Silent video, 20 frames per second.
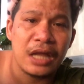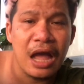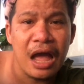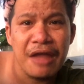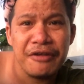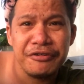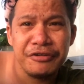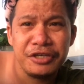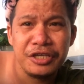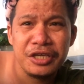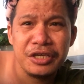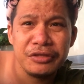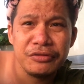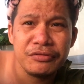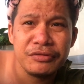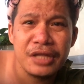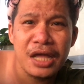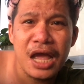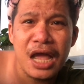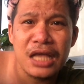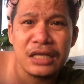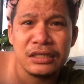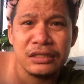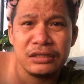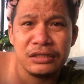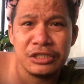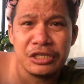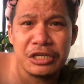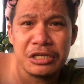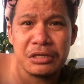Andito na
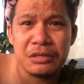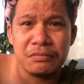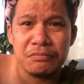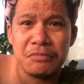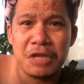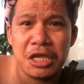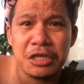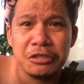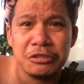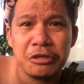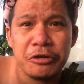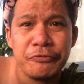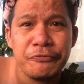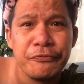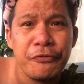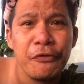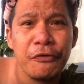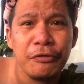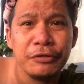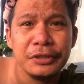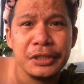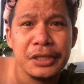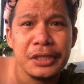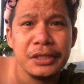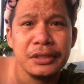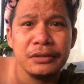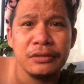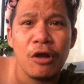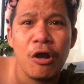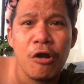si Mr.
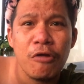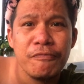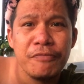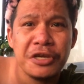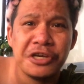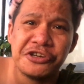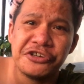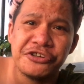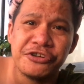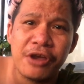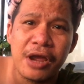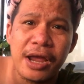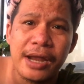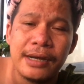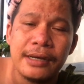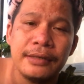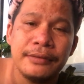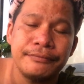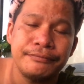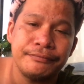Boxing Official.